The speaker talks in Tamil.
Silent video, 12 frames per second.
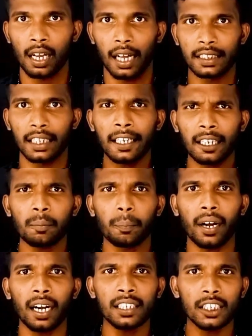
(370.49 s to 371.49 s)
அதே நேரம்
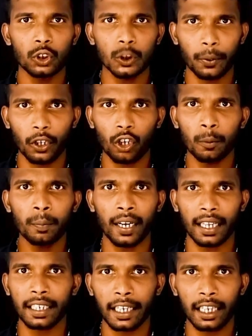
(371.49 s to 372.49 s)
பாலியல் துஷ்பிரயோகமும்
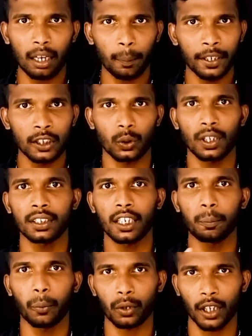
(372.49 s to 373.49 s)
நடக்கல அப்படின்னு சொல்லி அந்த
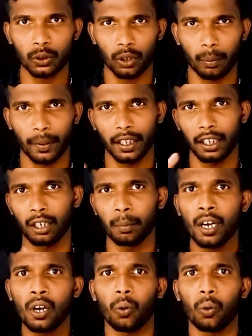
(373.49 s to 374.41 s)
ரிப்போர்ட்டில் சொல்லப்பட்டிருக்கும்